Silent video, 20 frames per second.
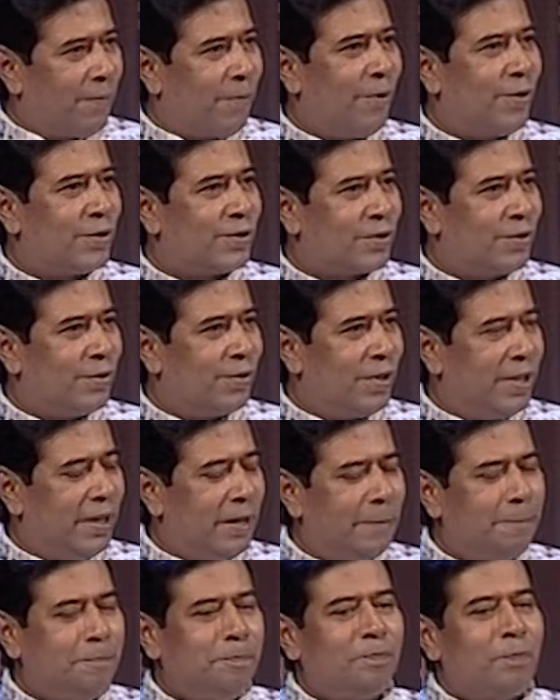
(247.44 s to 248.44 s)
ফ্লস
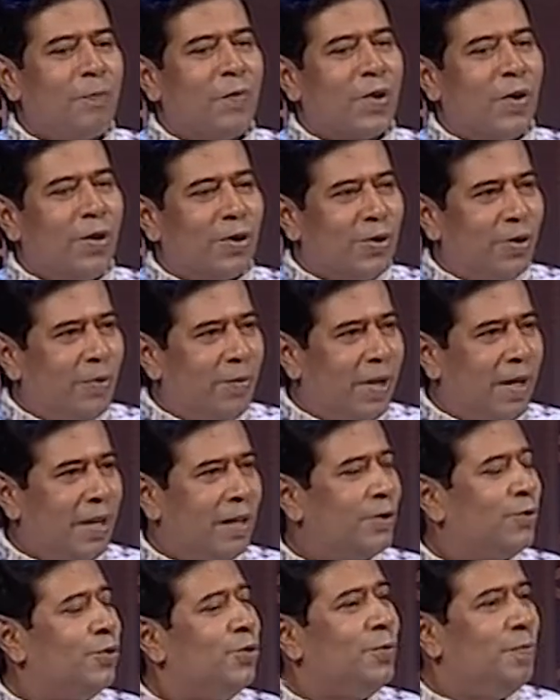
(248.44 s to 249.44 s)
করলে অথবা
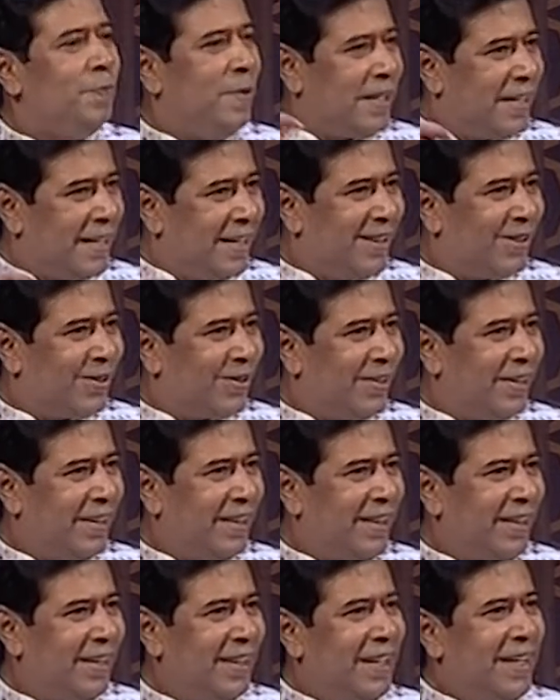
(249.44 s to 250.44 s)
টুথপিকিং করলে
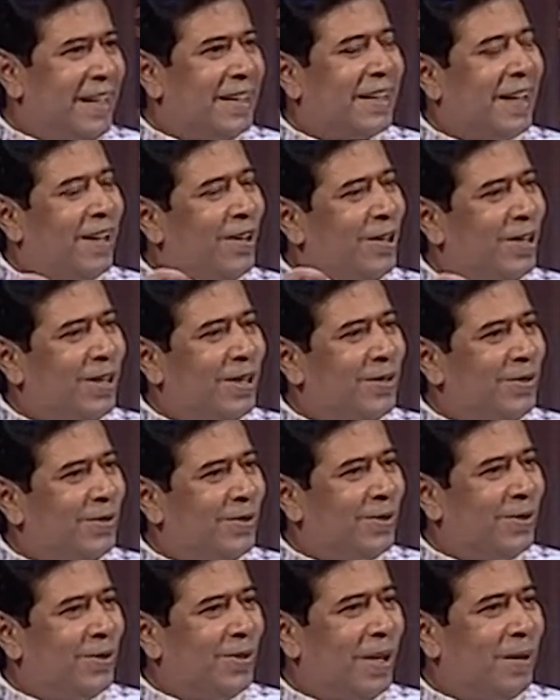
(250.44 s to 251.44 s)
তাহলে
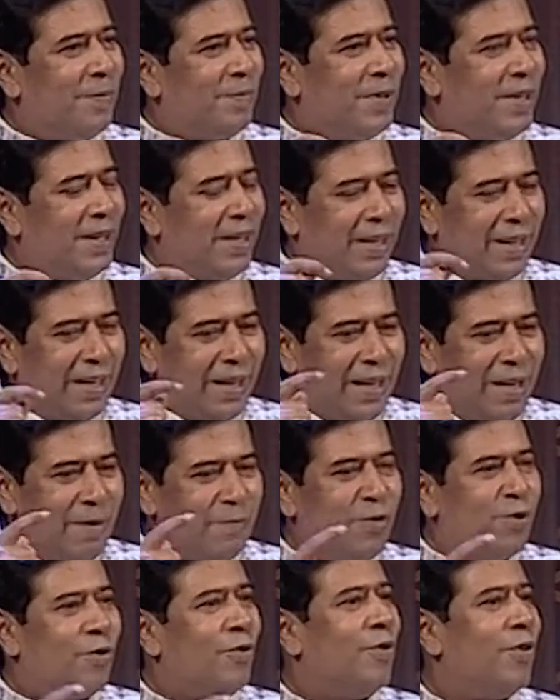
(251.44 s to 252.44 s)
কিন্তু আপনার এই
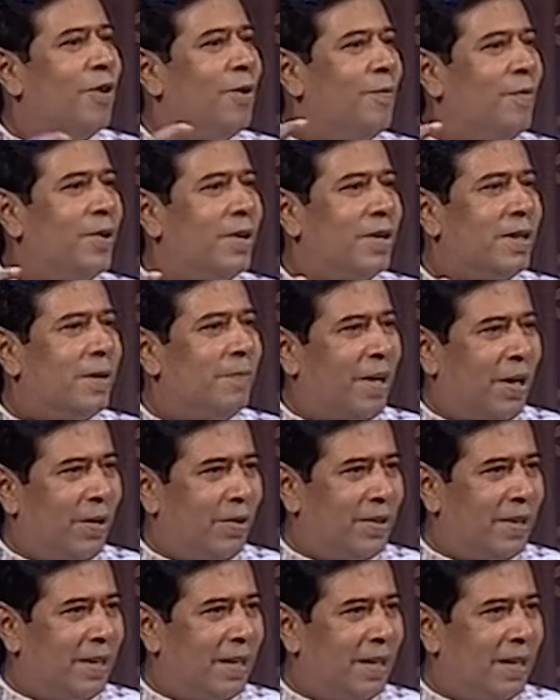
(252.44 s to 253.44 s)
মুখগহ্বরটা
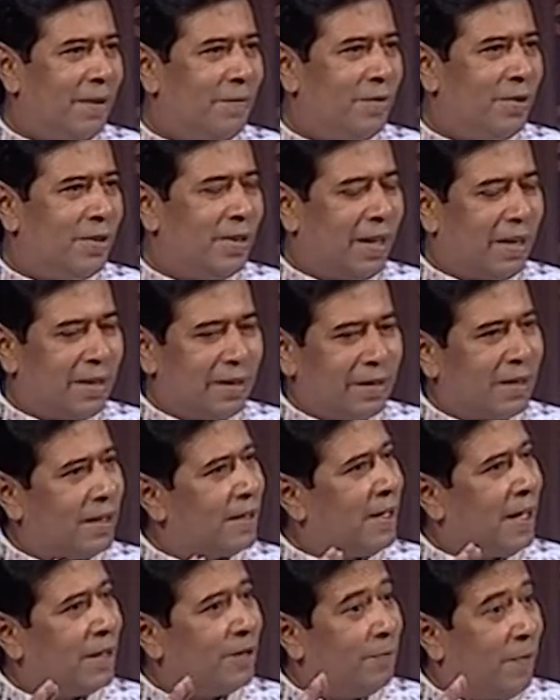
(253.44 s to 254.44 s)
ভালো থাকে এবং দাঁতটা
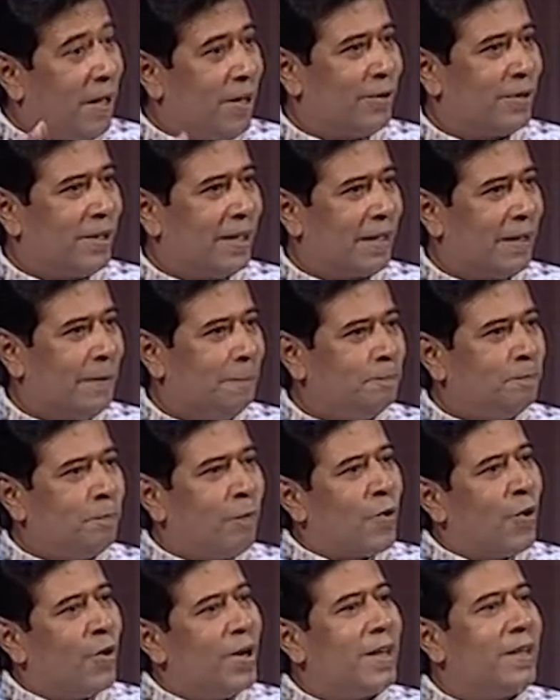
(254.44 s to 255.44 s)
দাঁত ভালো থাকে
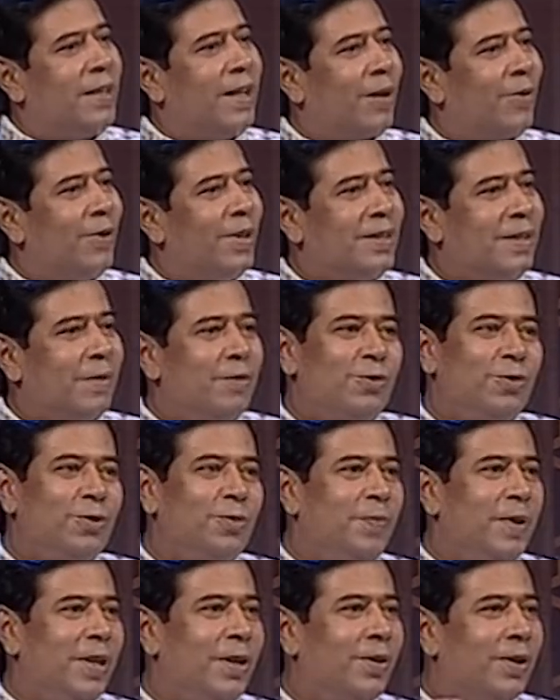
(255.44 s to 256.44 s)
অনেকে ধারণা যে আমি
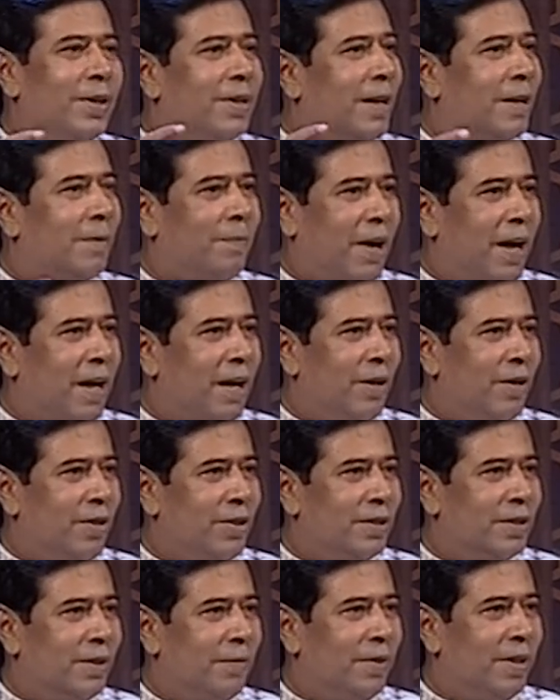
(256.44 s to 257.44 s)
টুথপিক করলে দাঁত ফাঁকা
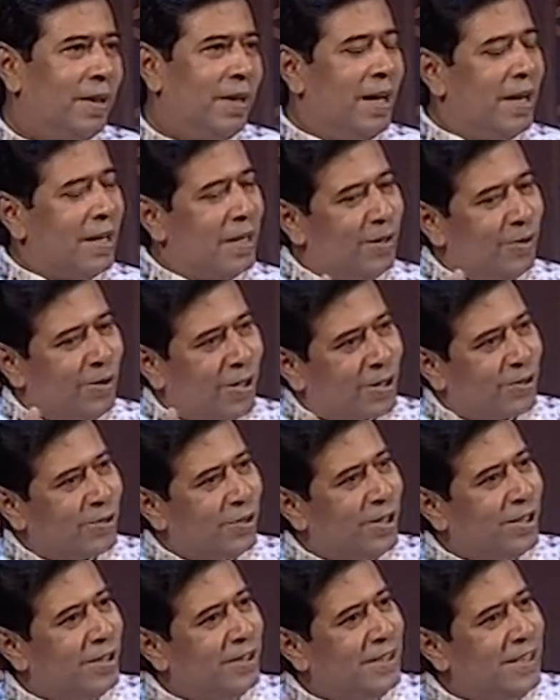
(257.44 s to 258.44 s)
হয়ে যাবে হ্যাঁ, কিন্তু
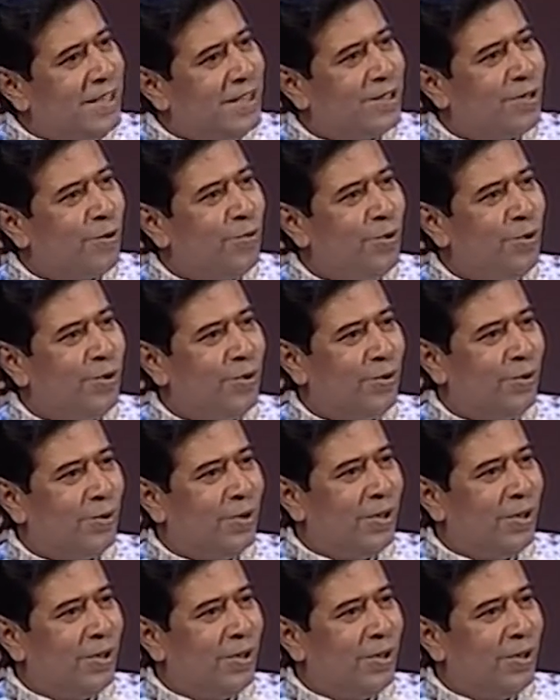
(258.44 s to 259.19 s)
আসলে জিনিসটা উল্টো